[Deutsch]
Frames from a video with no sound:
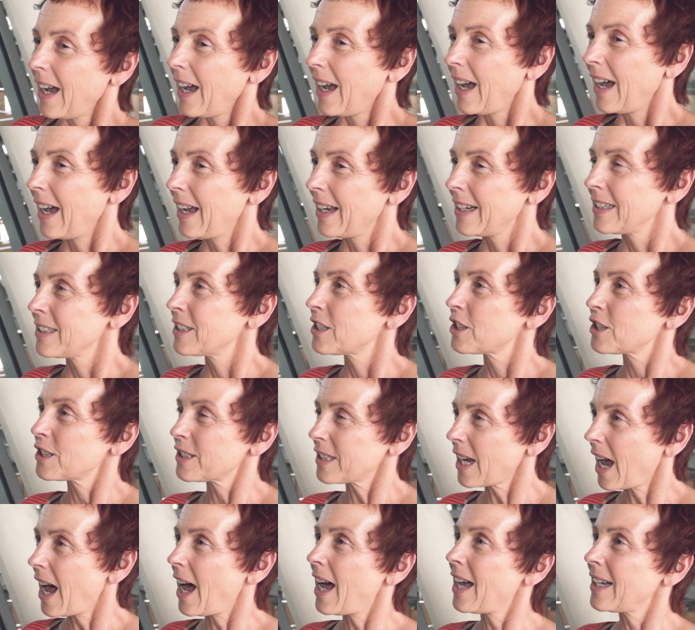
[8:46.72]
Ein
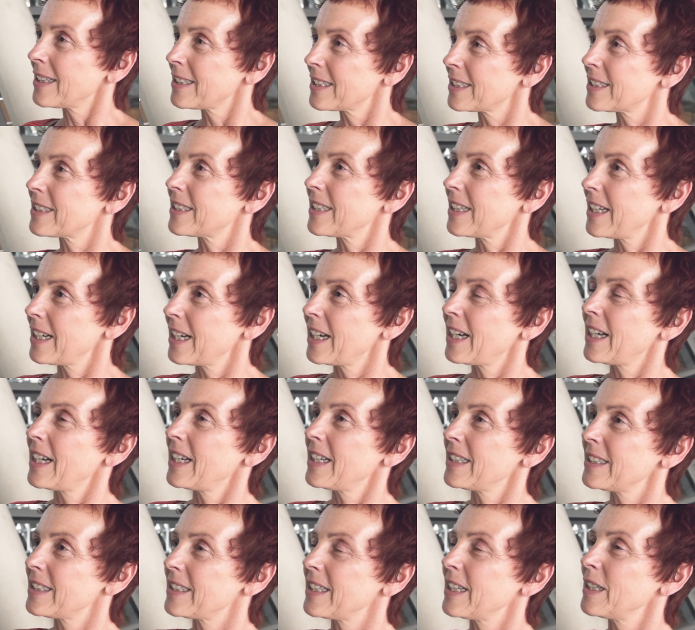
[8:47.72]
Staat,
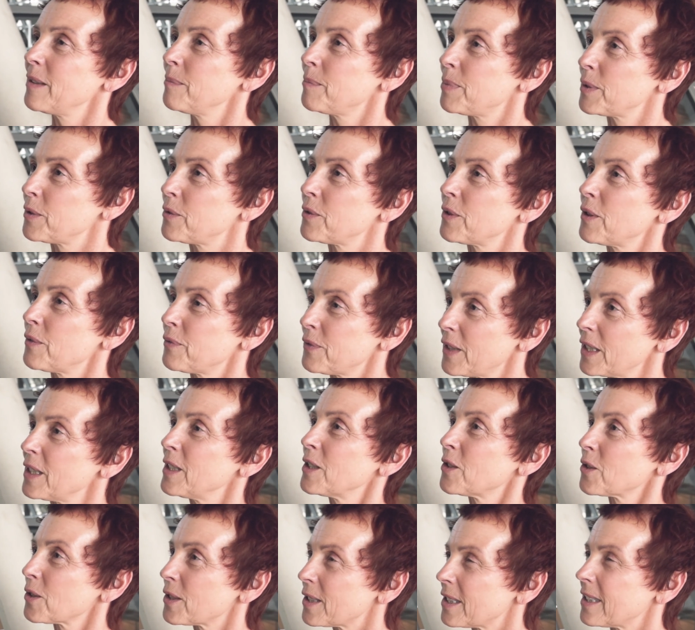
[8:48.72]
der den, Bedürf
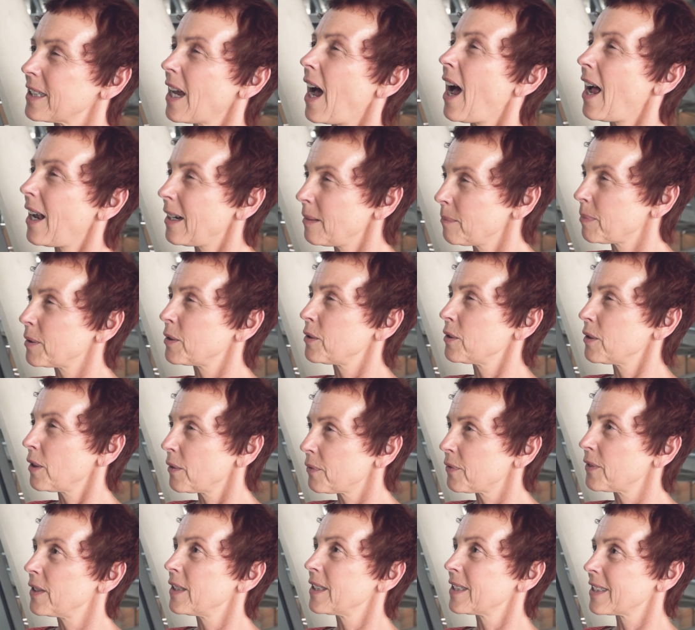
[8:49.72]
den sozialen
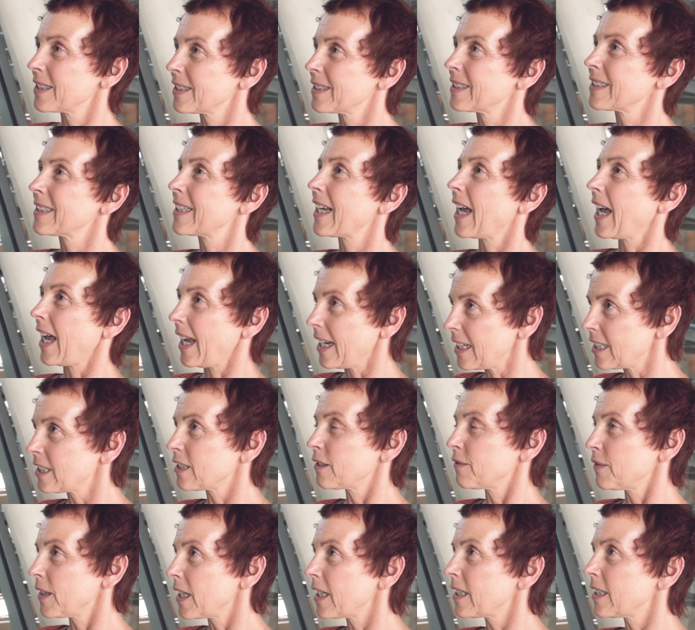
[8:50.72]
Bedürfnissen
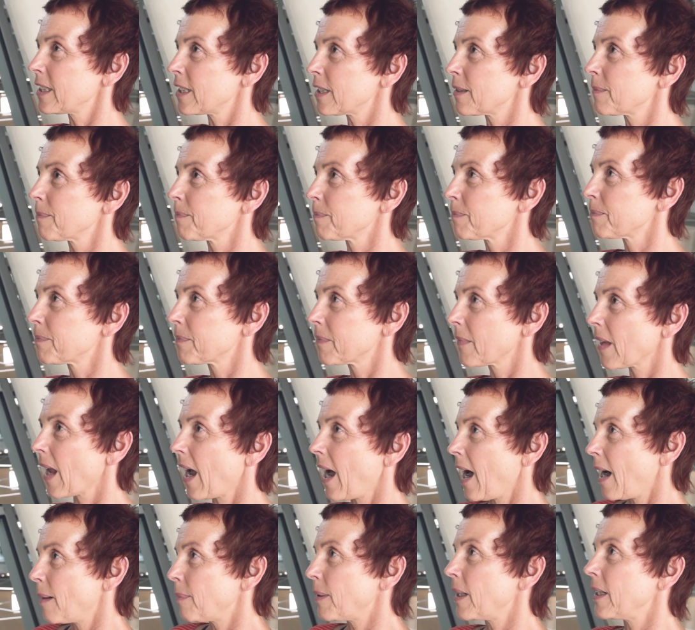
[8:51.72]
gerecht wird,
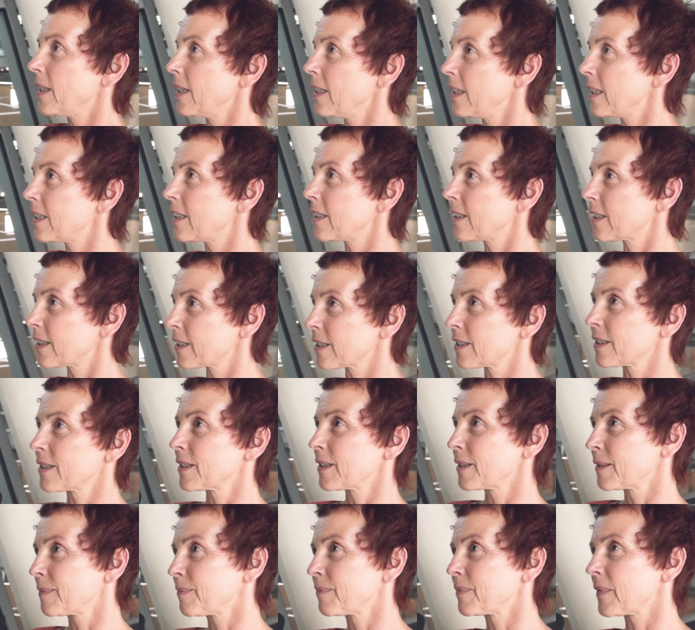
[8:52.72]
aber nicht
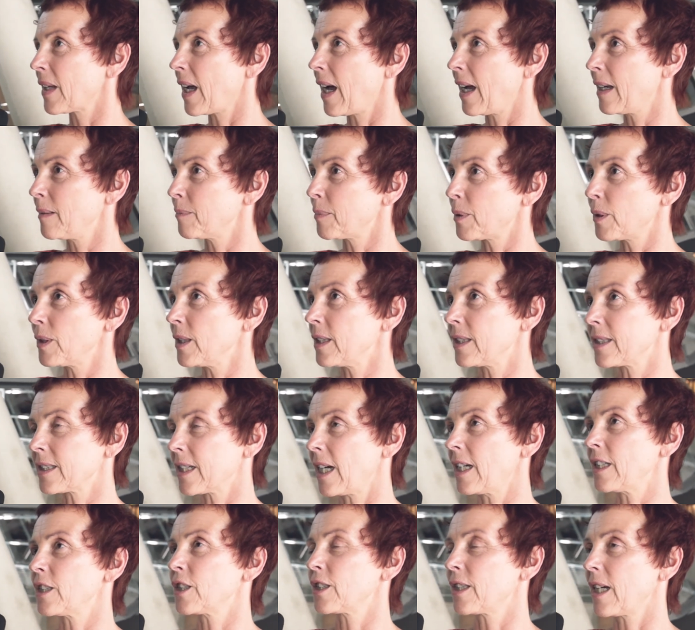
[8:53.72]
ähm, ein
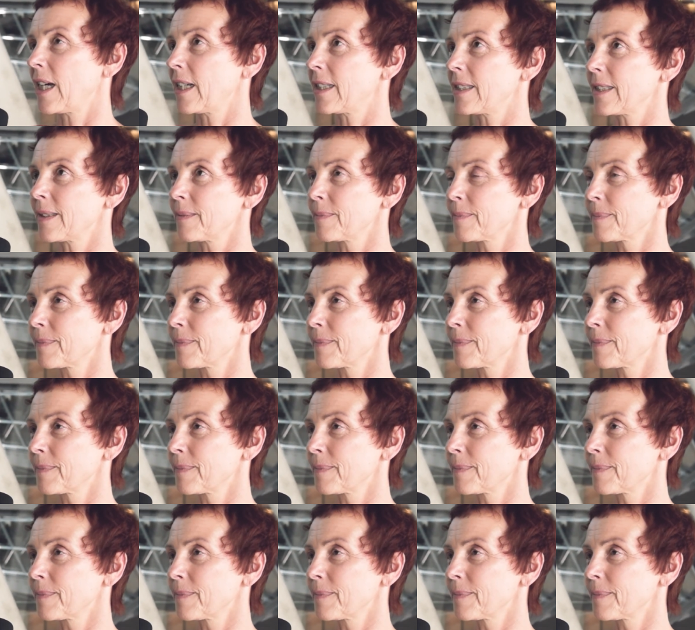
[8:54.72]
Polizeistaat.